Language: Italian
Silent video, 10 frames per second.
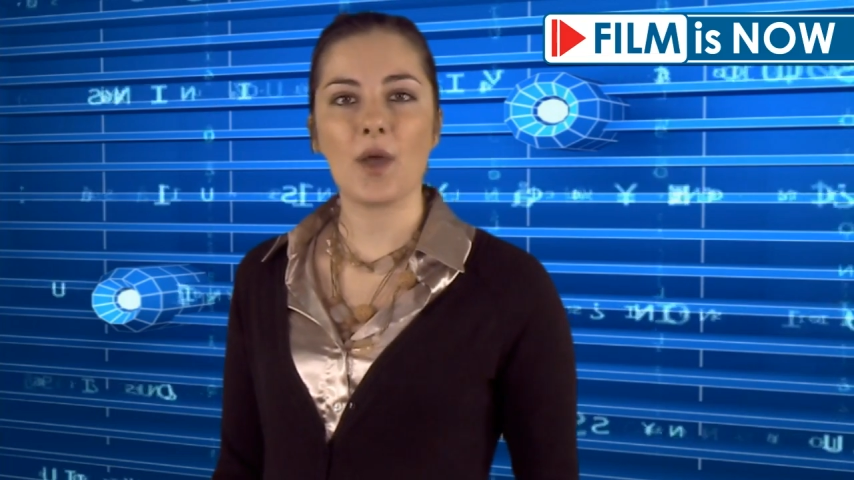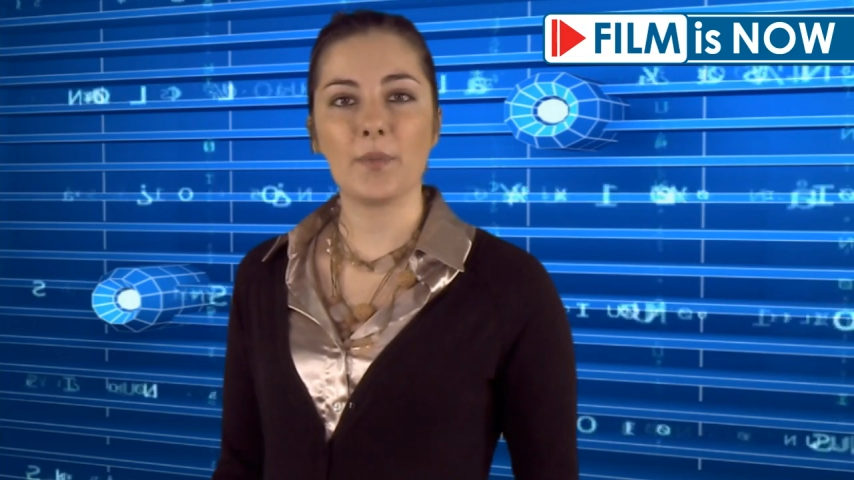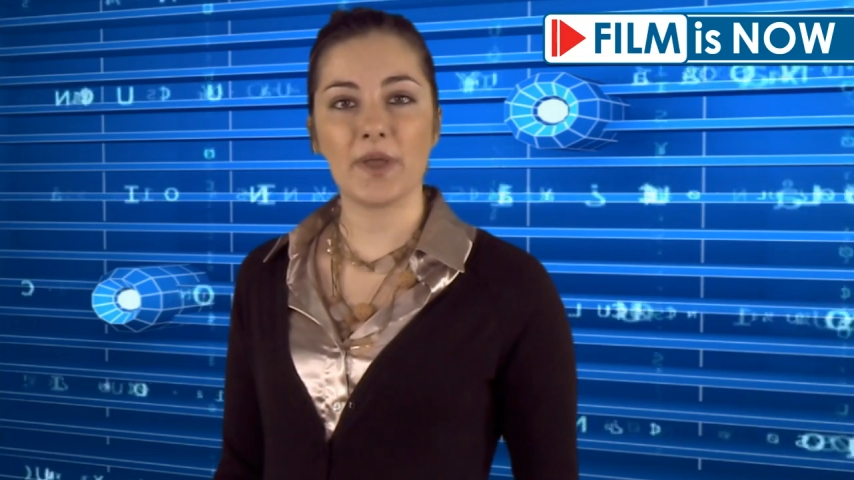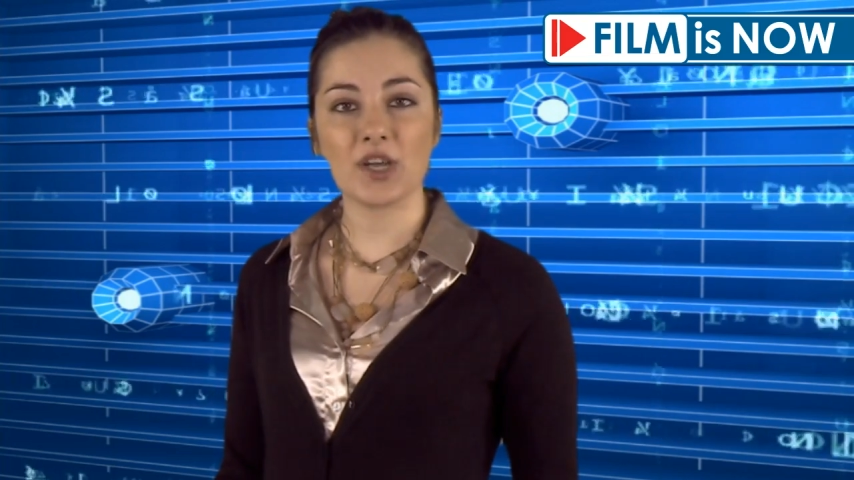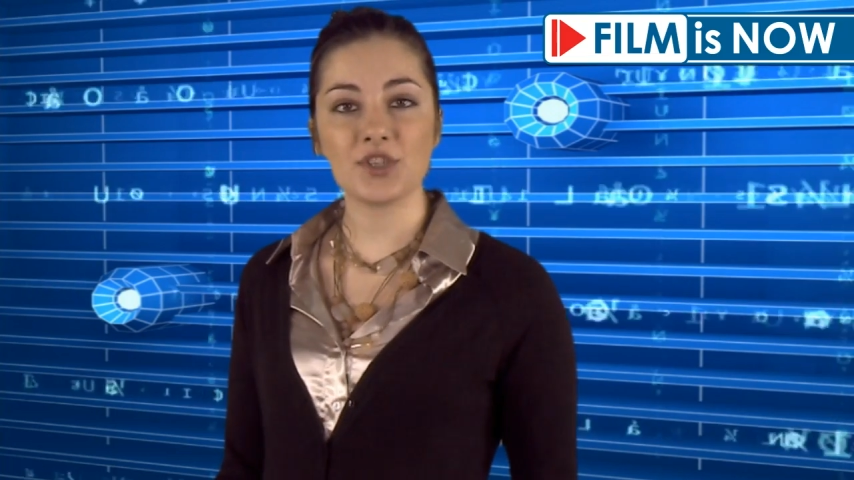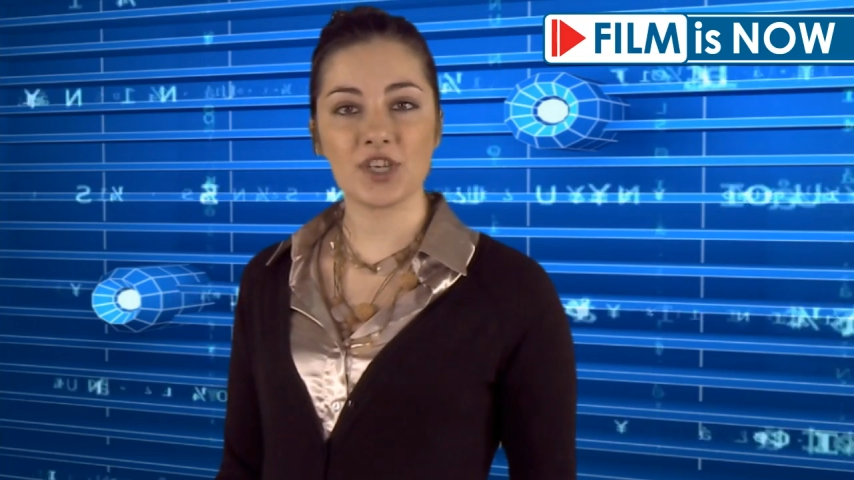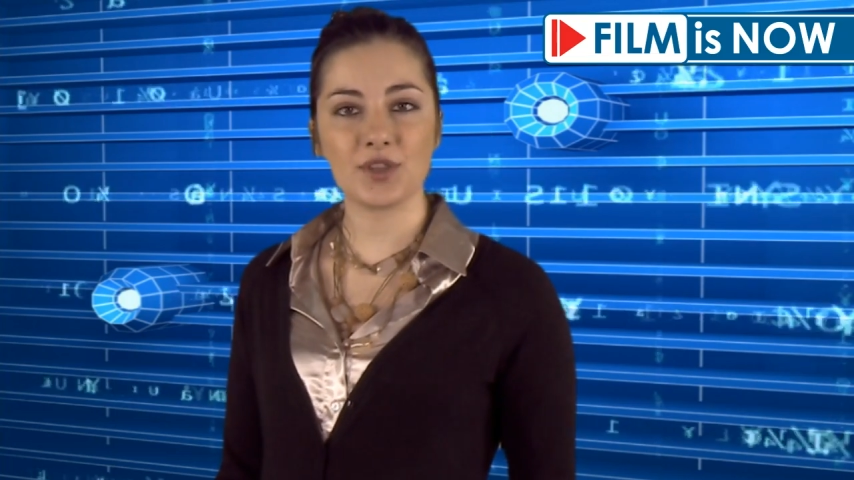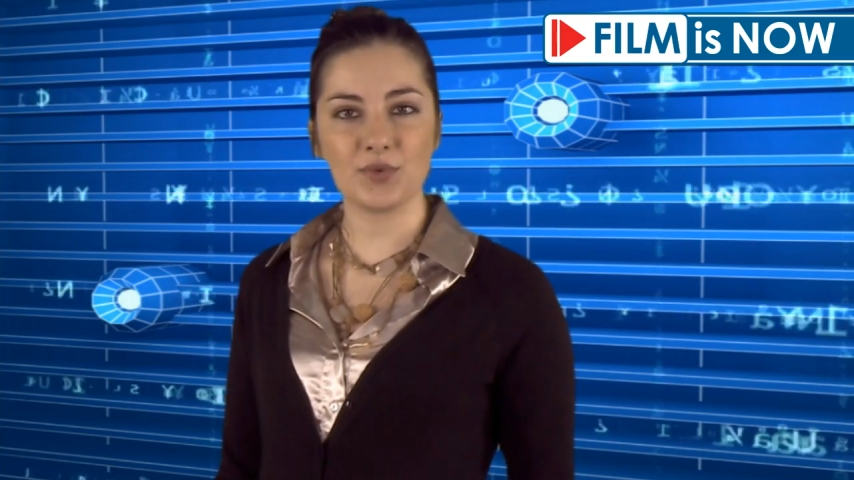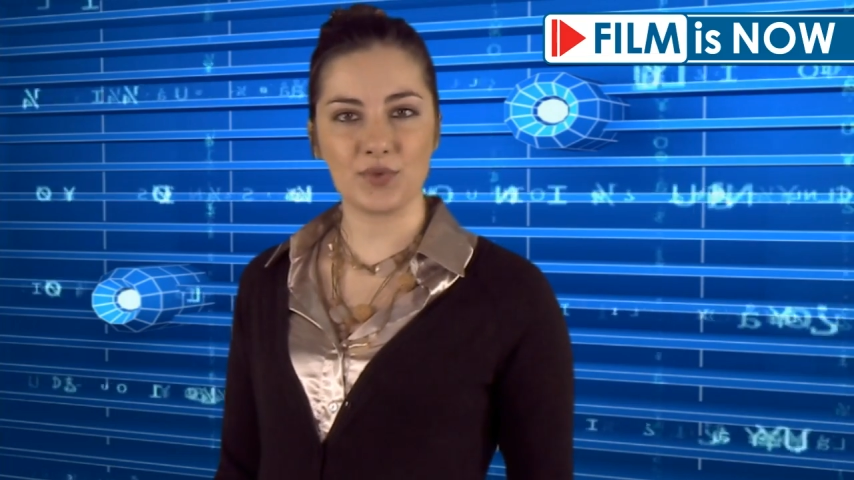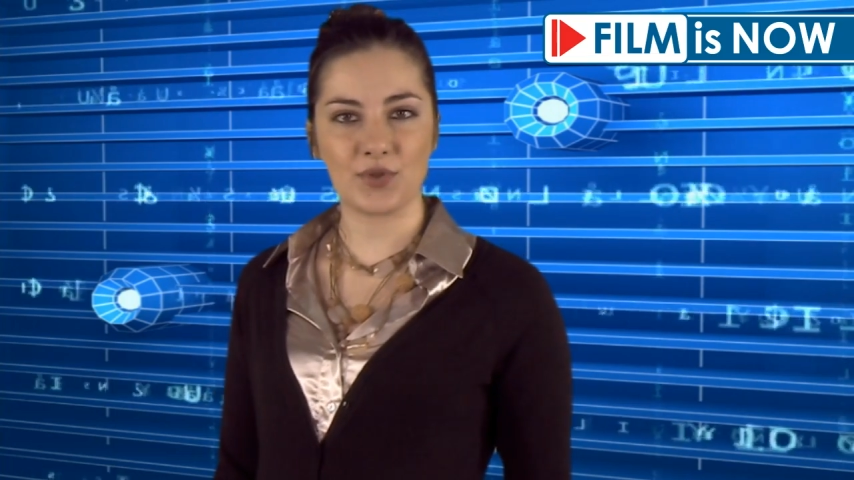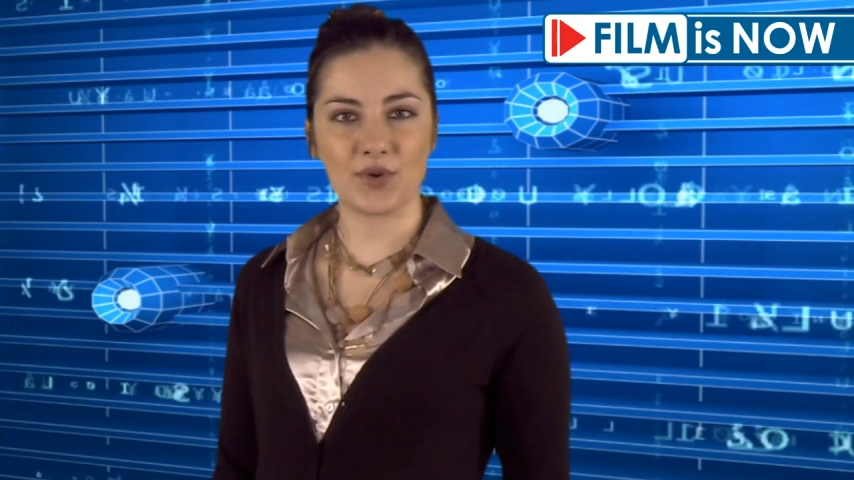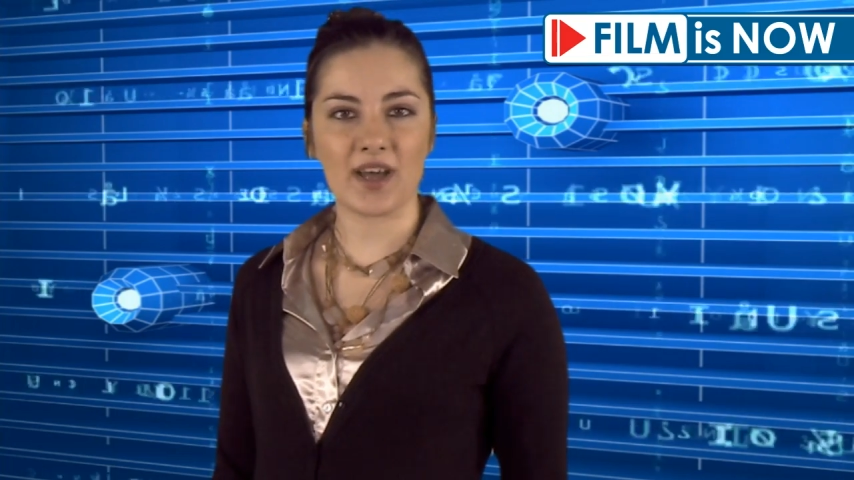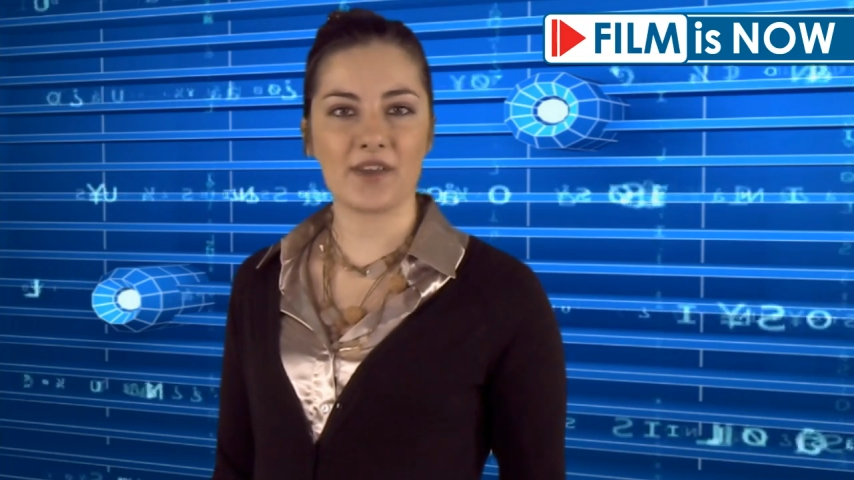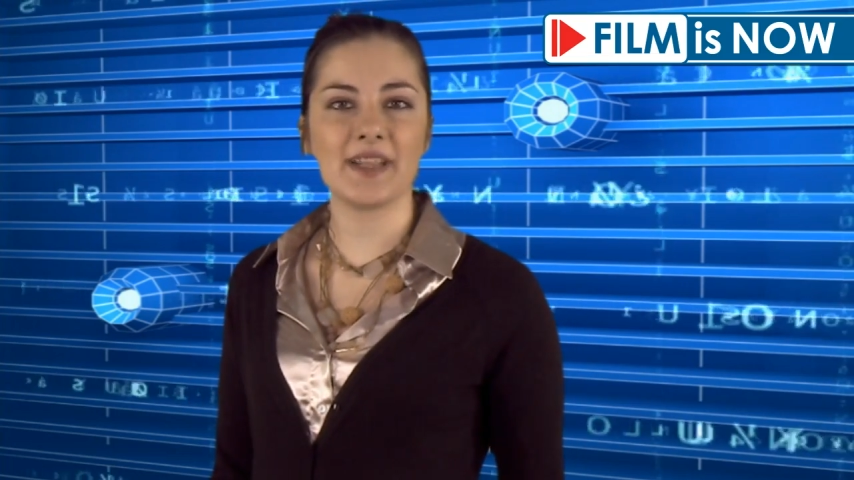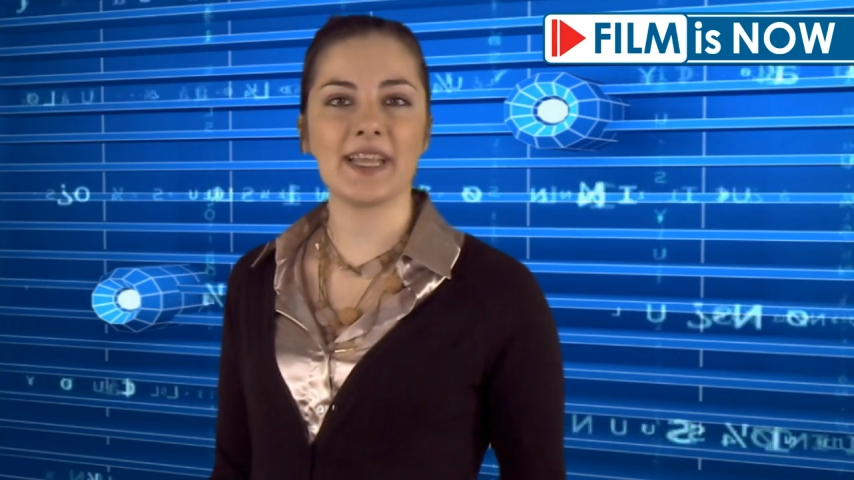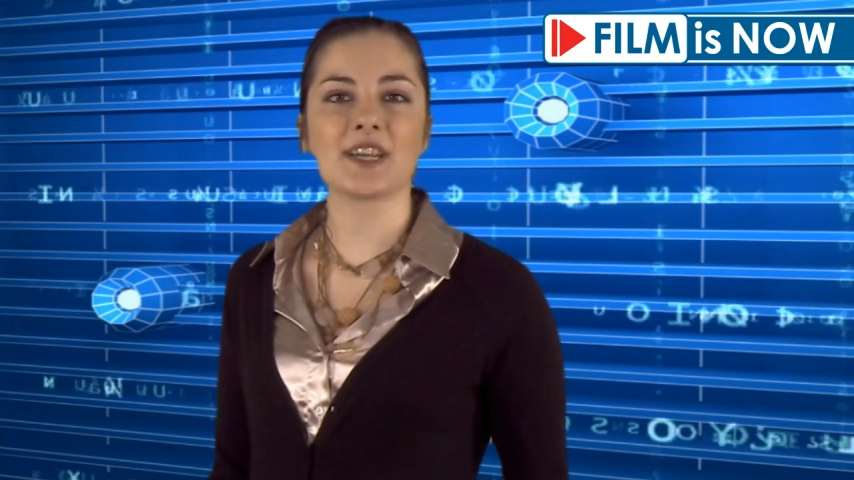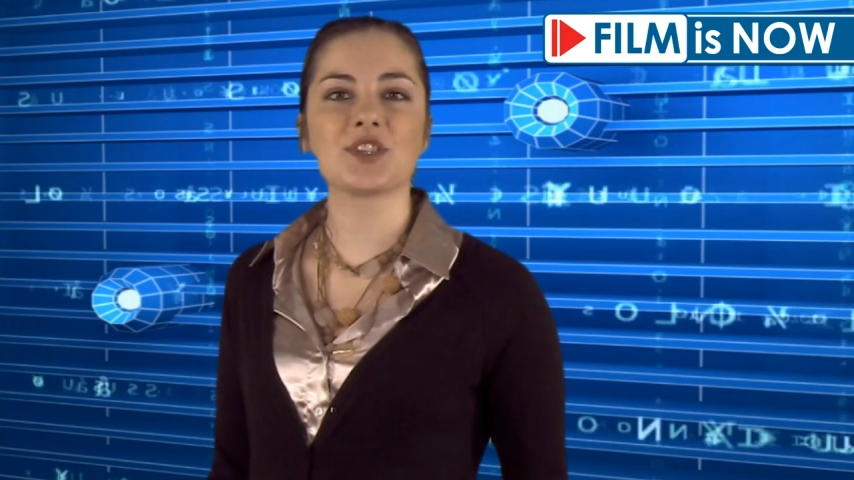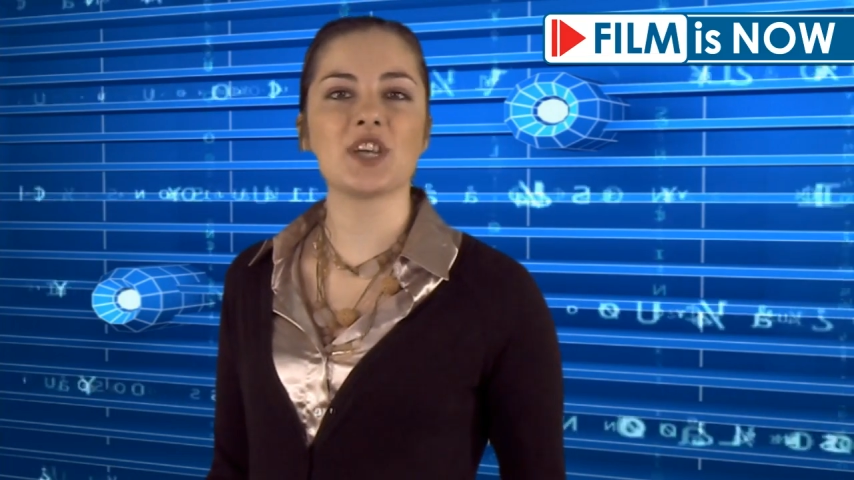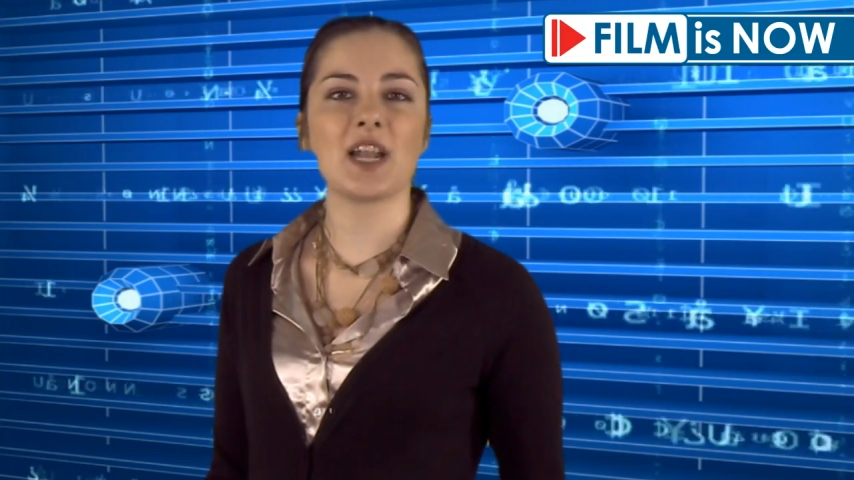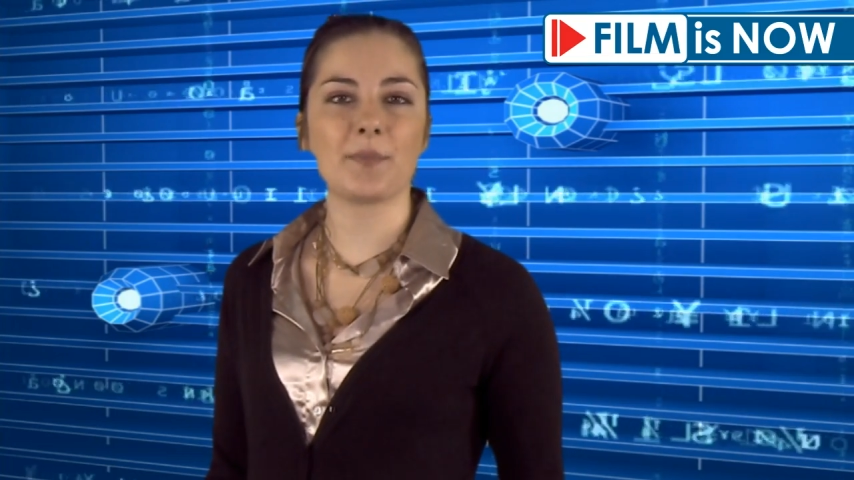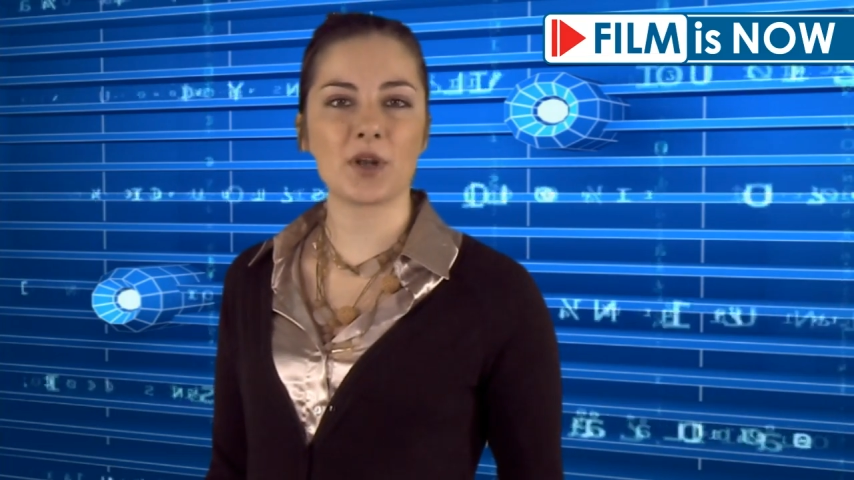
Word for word: Per oggi è tutto, arrivederci alla